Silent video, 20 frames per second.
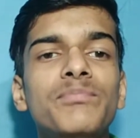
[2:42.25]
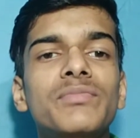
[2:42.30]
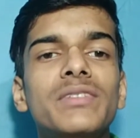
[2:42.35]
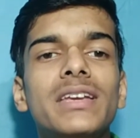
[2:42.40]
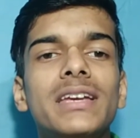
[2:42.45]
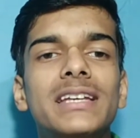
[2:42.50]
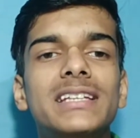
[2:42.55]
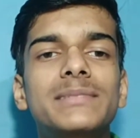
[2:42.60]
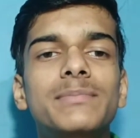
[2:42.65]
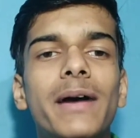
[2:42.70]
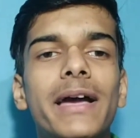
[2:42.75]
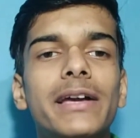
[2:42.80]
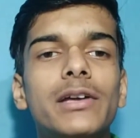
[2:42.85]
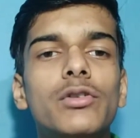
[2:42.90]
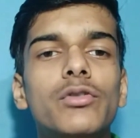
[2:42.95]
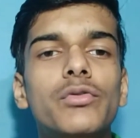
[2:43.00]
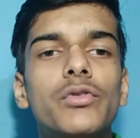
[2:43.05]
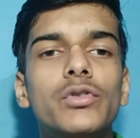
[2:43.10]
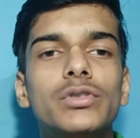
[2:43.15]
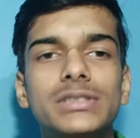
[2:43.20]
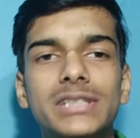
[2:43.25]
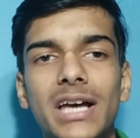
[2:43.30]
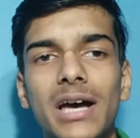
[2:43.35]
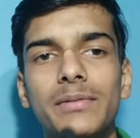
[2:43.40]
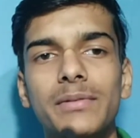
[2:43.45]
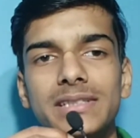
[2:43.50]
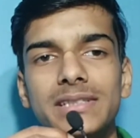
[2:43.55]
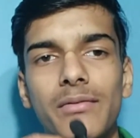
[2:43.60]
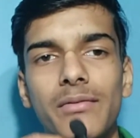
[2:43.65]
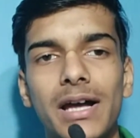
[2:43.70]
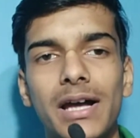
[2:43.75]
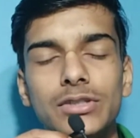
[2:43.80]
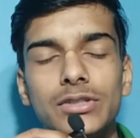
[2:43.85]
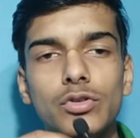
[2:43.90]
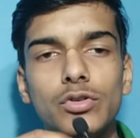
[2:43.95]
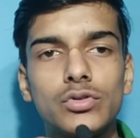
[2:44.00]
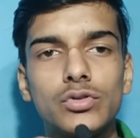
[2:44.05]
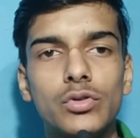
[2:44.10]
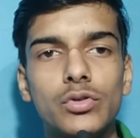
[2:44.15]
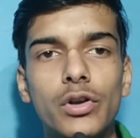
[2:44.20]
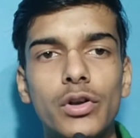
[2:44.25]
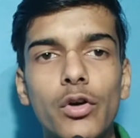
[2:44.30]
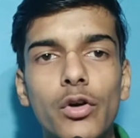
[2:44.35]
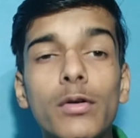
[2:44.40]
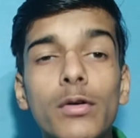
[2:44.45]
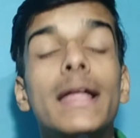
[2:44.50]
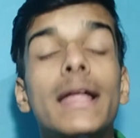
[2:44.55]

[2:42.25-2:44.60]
इस माइक्रोफोन से आप इस आवाज़ को सुन रहे हो